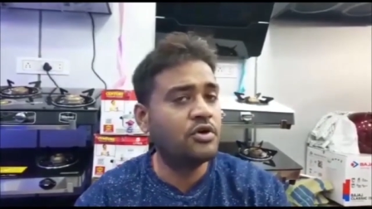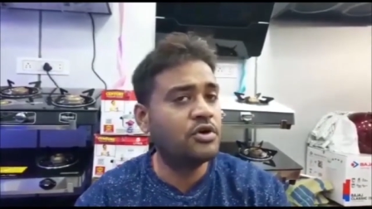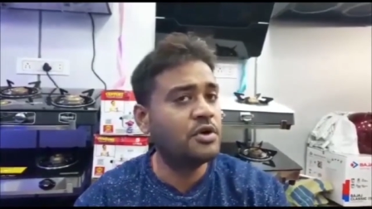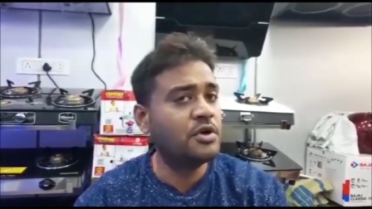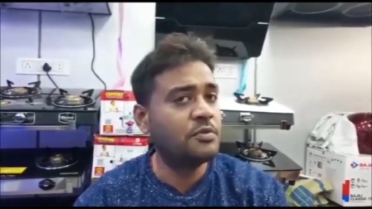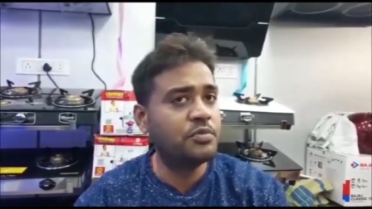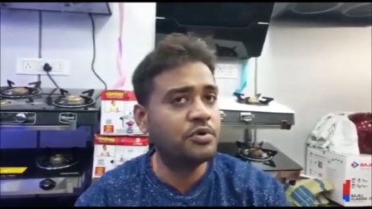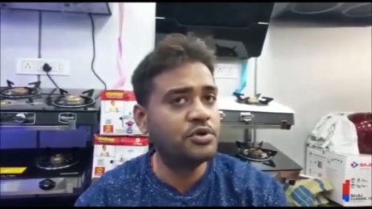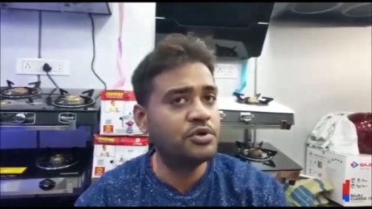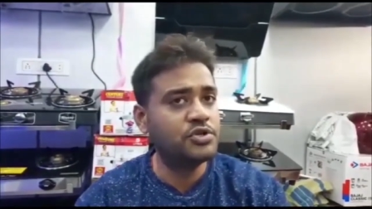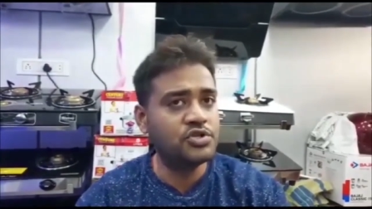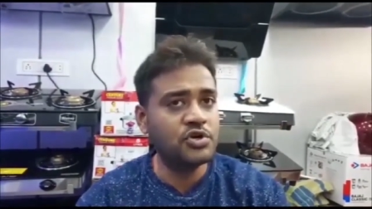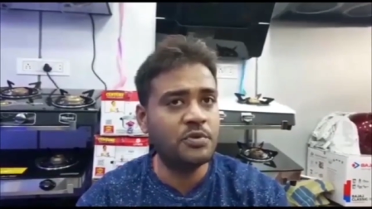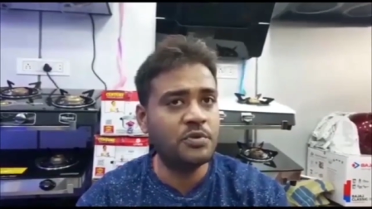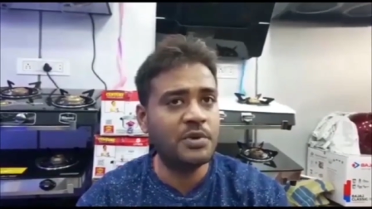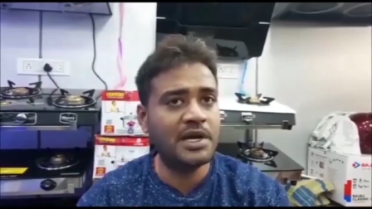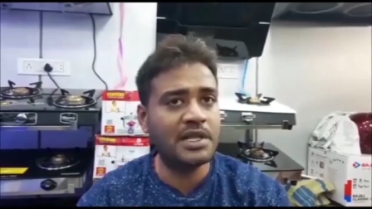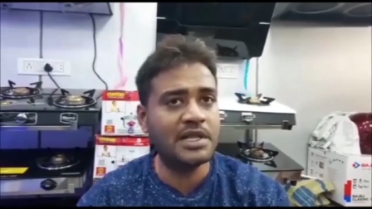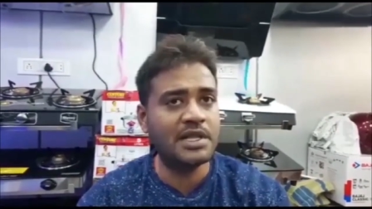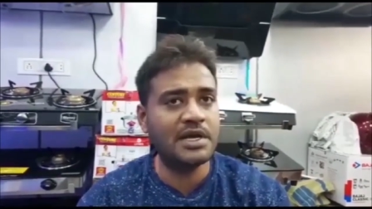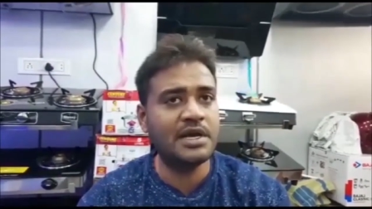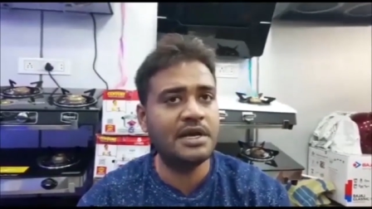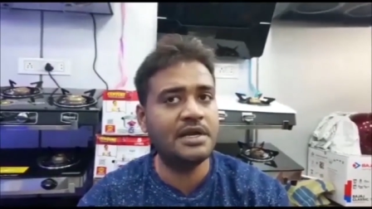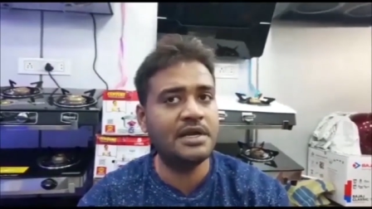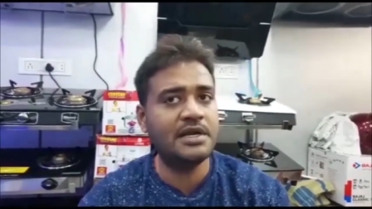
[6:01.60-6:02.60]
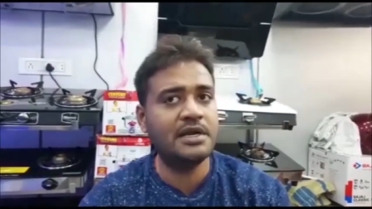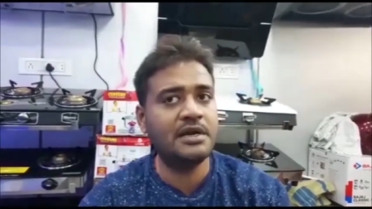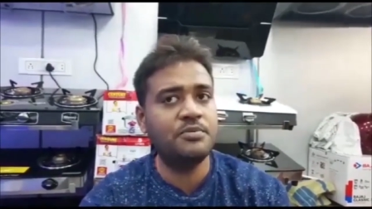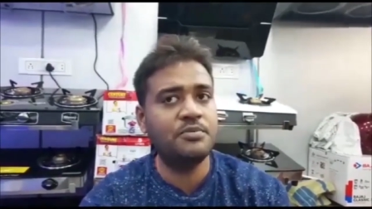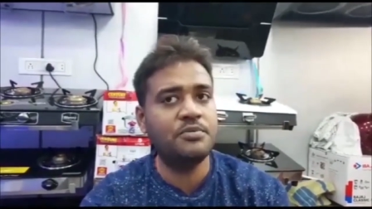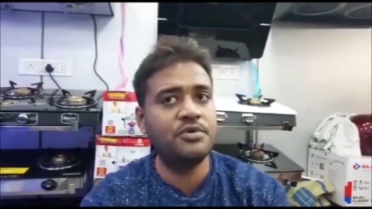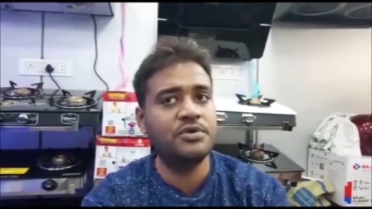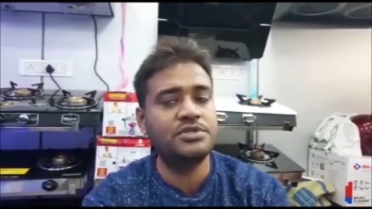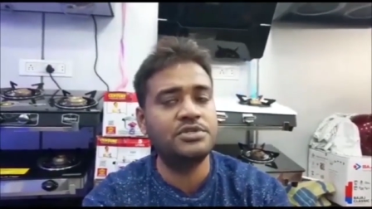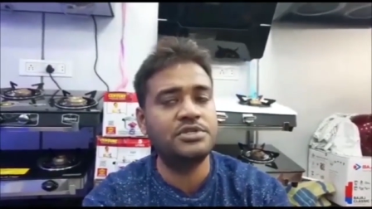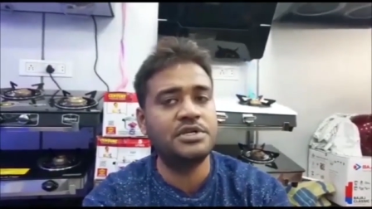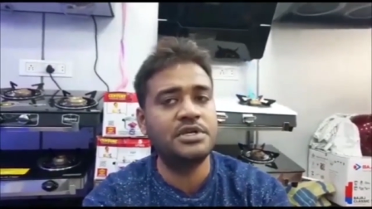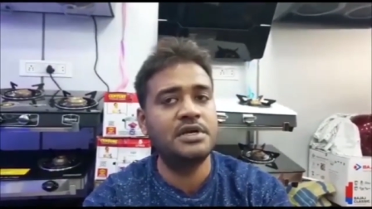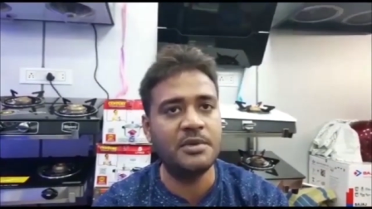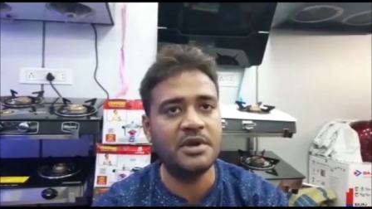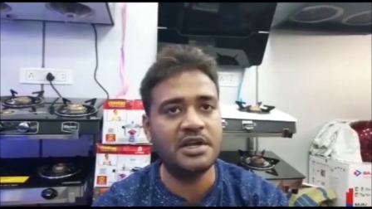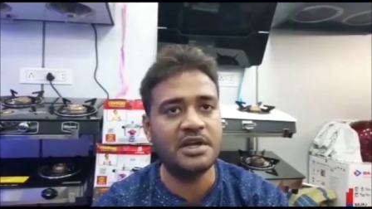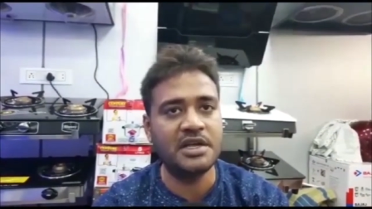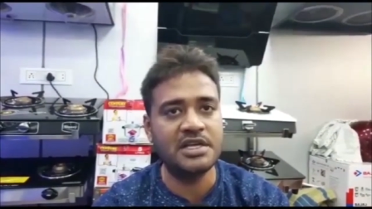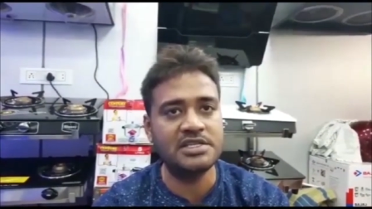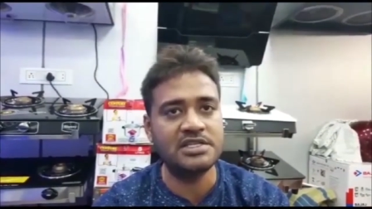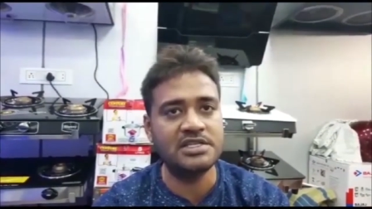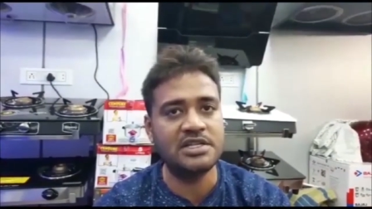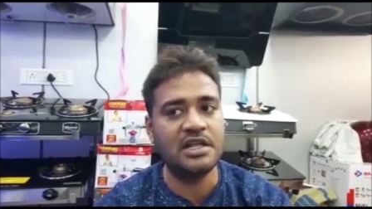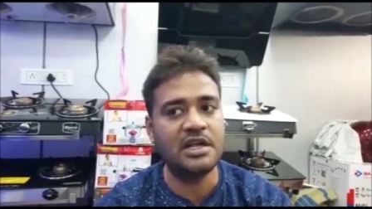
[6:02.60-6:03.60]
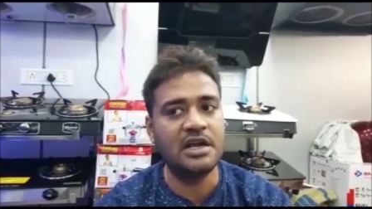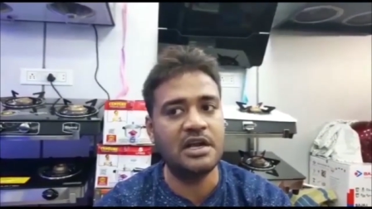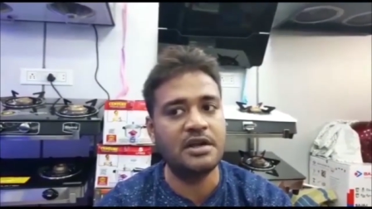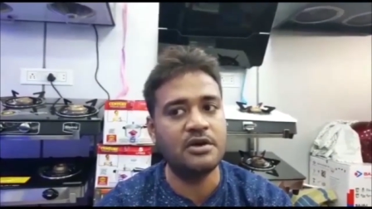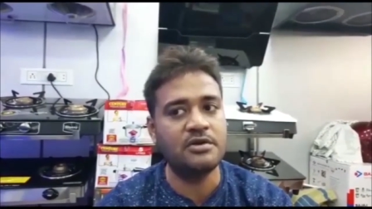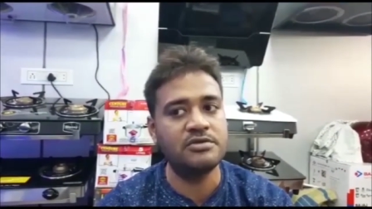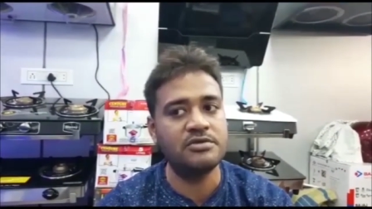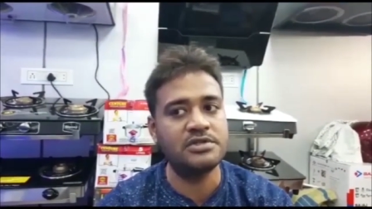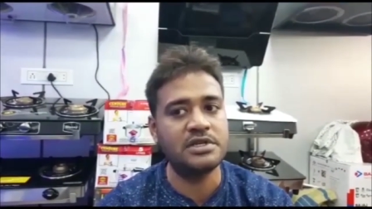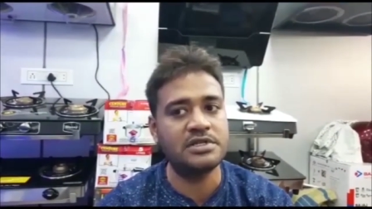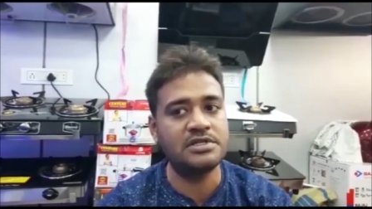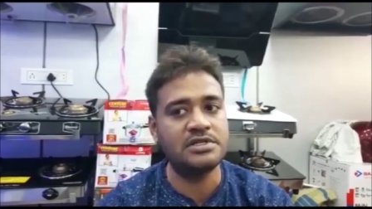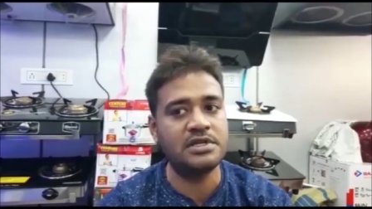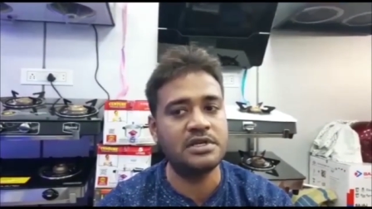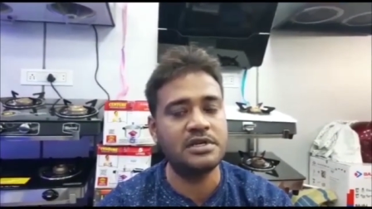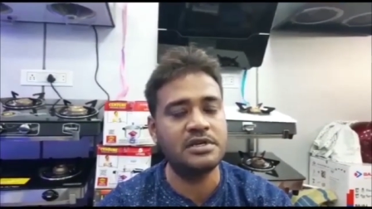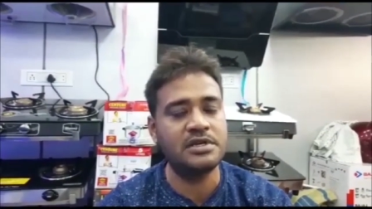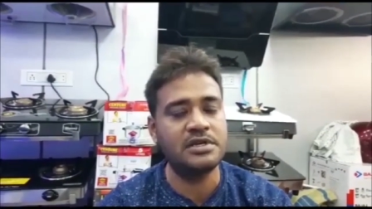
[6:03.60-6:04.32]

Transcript: গৌরীপুর চোমাথা এটা পড়ছে কেসি লাইট হাউস আছে